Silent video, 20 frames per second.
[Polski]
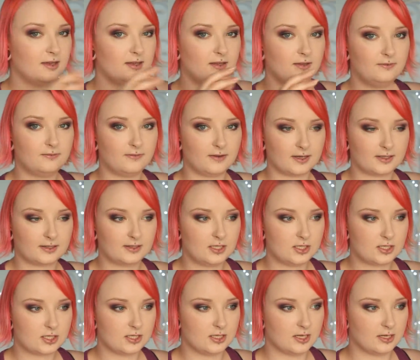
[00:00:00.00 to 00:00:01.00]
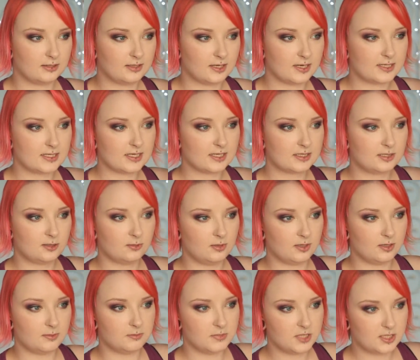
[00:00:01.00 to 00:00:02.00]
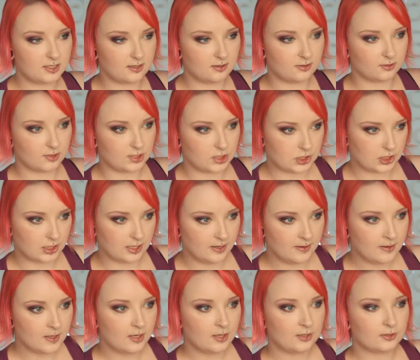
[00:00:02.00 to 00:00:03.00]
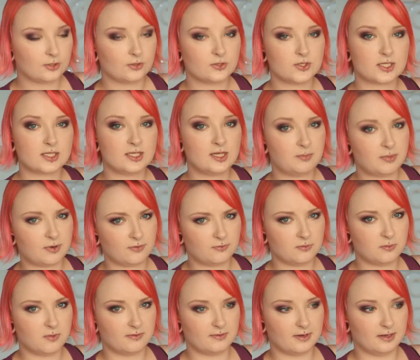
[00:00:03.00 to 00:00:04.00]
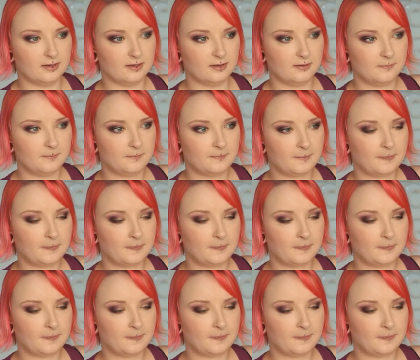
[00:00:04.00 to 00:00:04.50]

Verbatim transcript: I faktycznie, teraz jak sobie myślę logicznie, to on jest nieperfumowany.